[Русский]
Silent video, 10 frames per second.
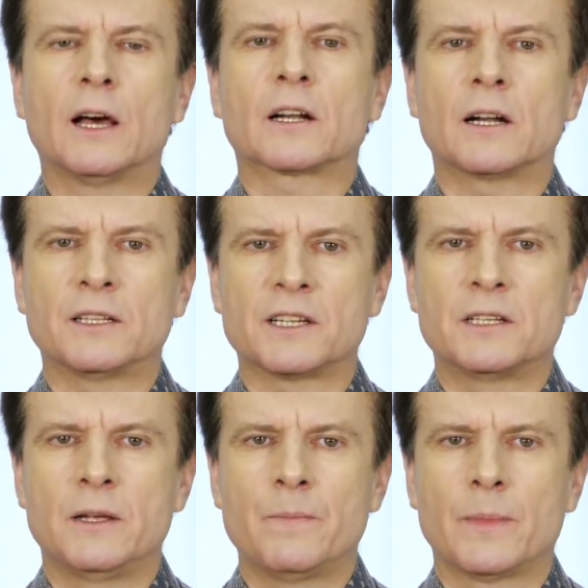
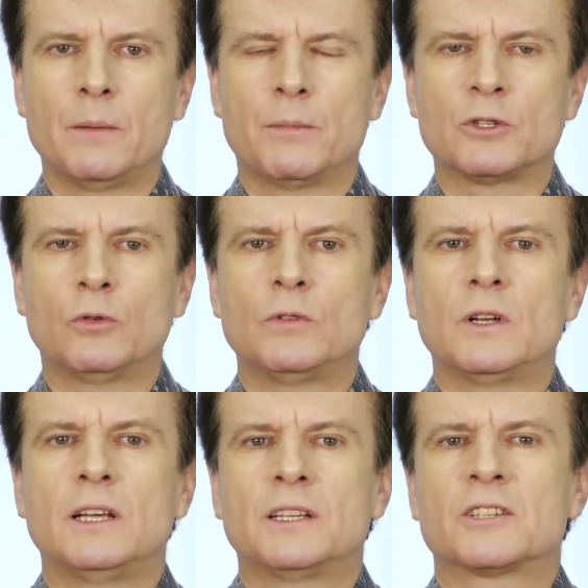радостно, поскольку
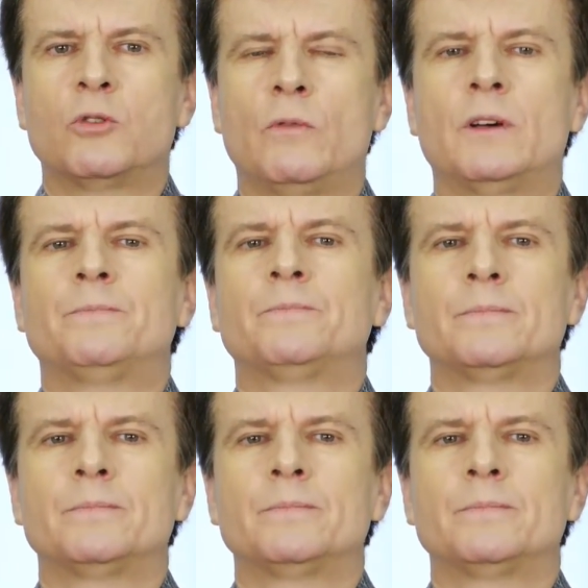это слово